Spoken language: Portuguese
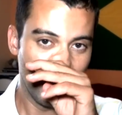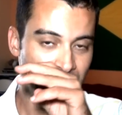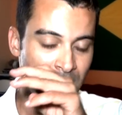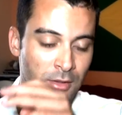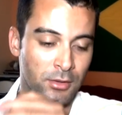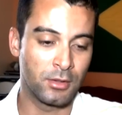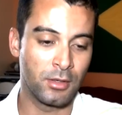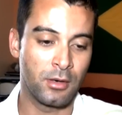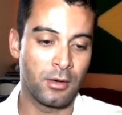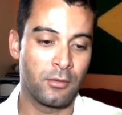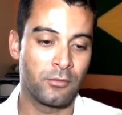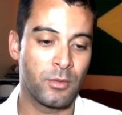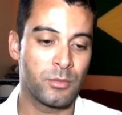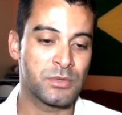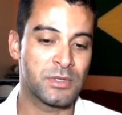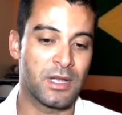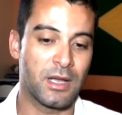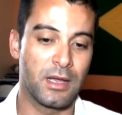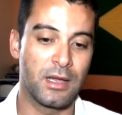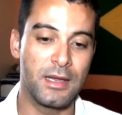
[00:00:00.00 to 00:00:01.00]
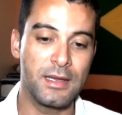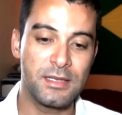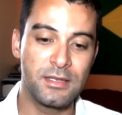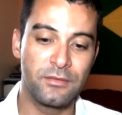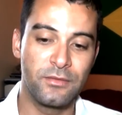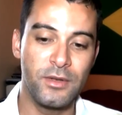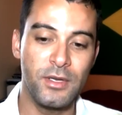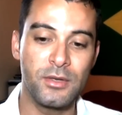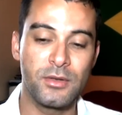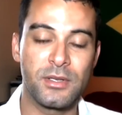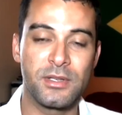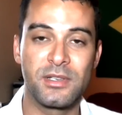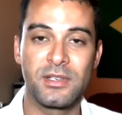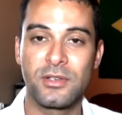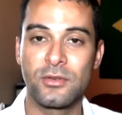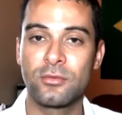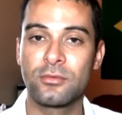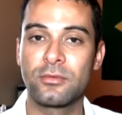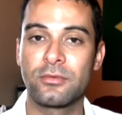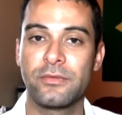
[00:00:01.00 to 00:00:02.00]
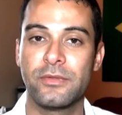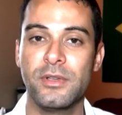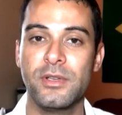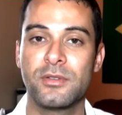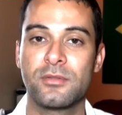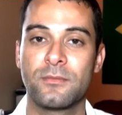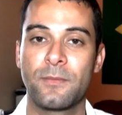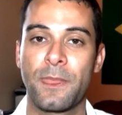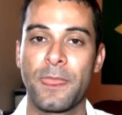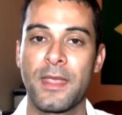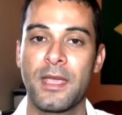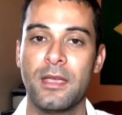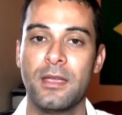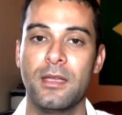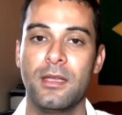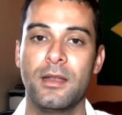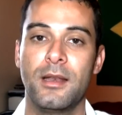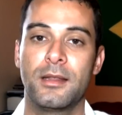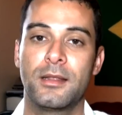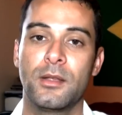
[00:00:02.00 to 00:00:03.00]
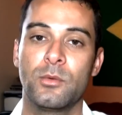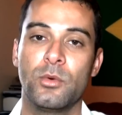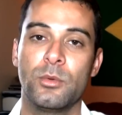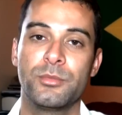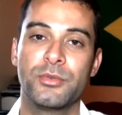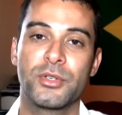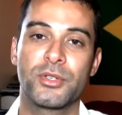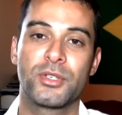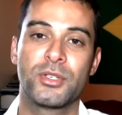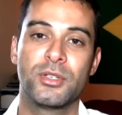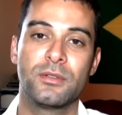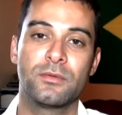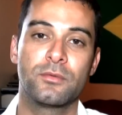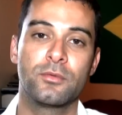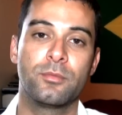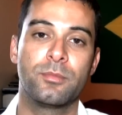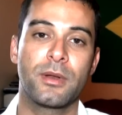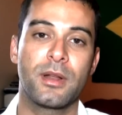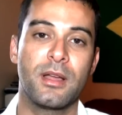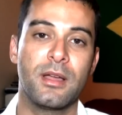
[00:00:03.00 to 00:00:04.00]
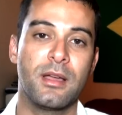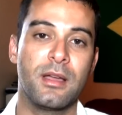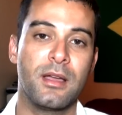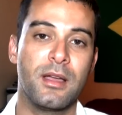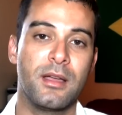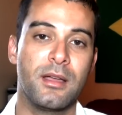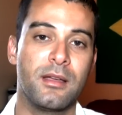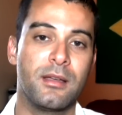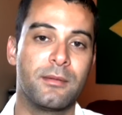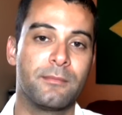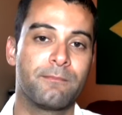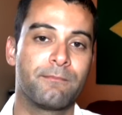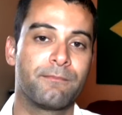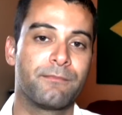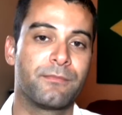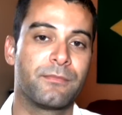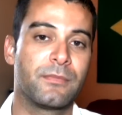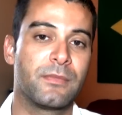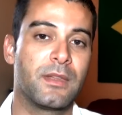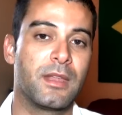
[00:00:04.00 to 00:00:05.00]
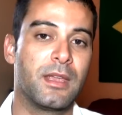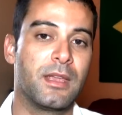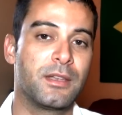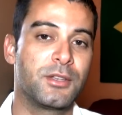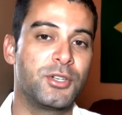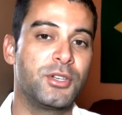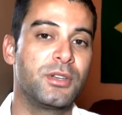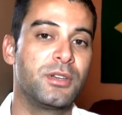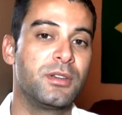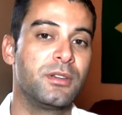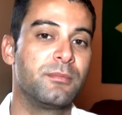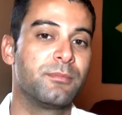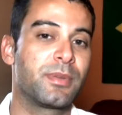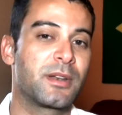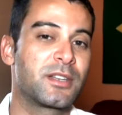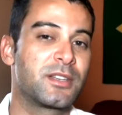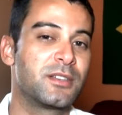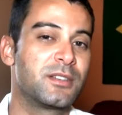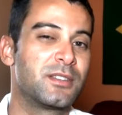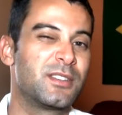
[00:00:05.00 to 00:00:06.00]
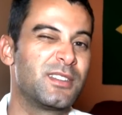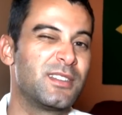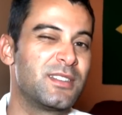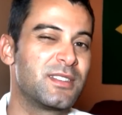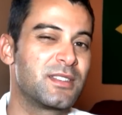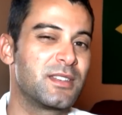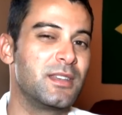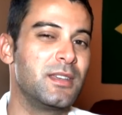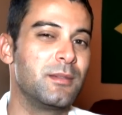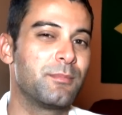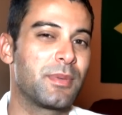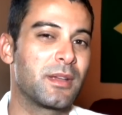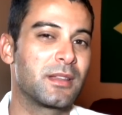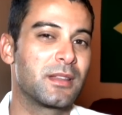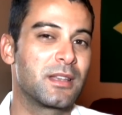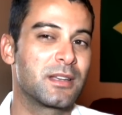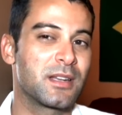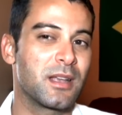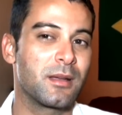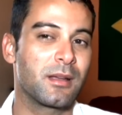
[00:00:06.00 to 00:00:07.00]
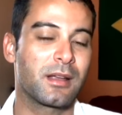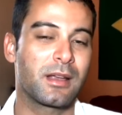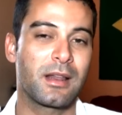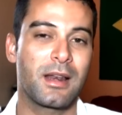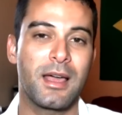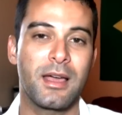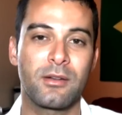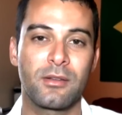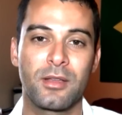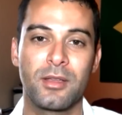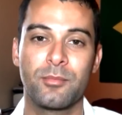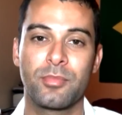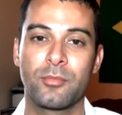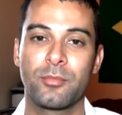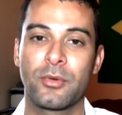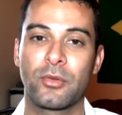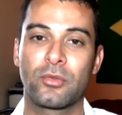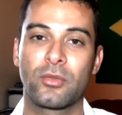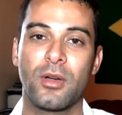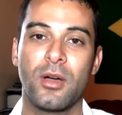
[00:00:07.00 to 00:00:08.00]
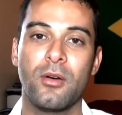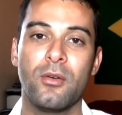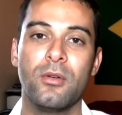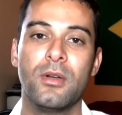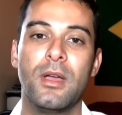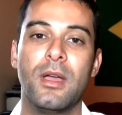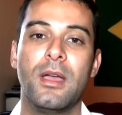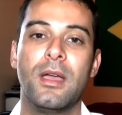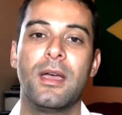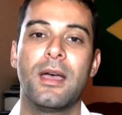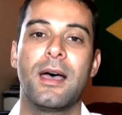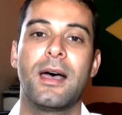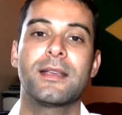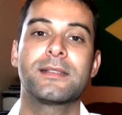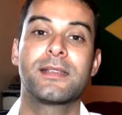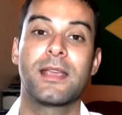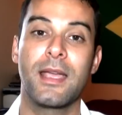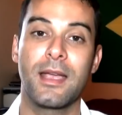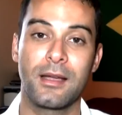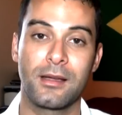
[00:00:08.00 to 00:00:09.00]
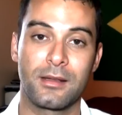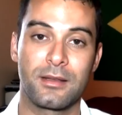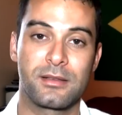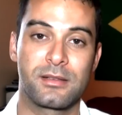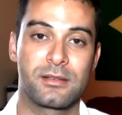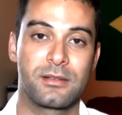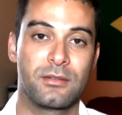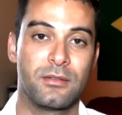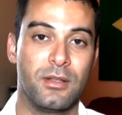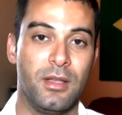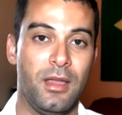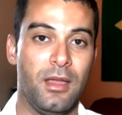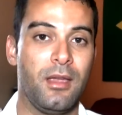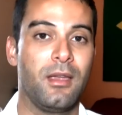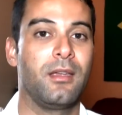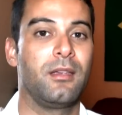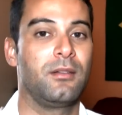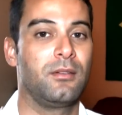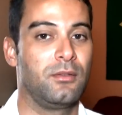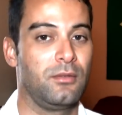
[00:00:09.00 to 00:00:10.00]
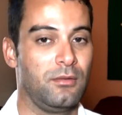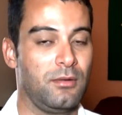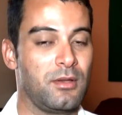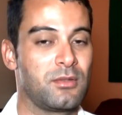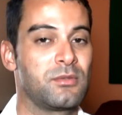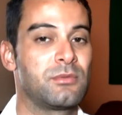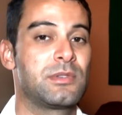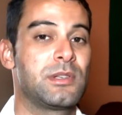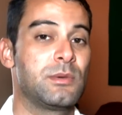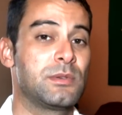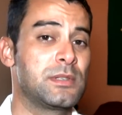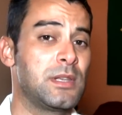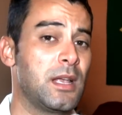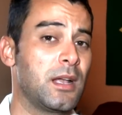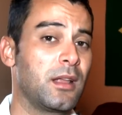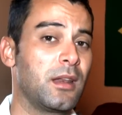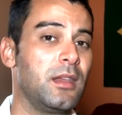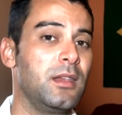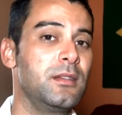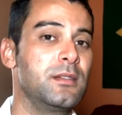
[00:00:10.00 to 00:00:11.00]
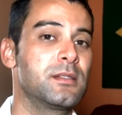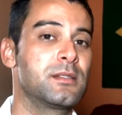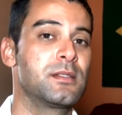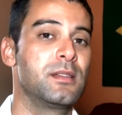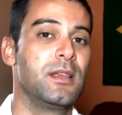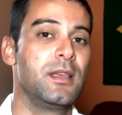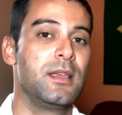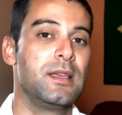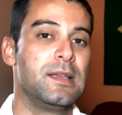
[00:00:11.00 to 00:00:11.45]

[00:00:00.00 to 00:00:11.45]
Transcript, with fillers: Então vamos lá. Esse vídeo, esse segundo vídeo, ele tem um objetivo para é de, te, te dizer, para deixar claro aqui para o pessoal as regras. É, nós vamos ter umas regrinhas,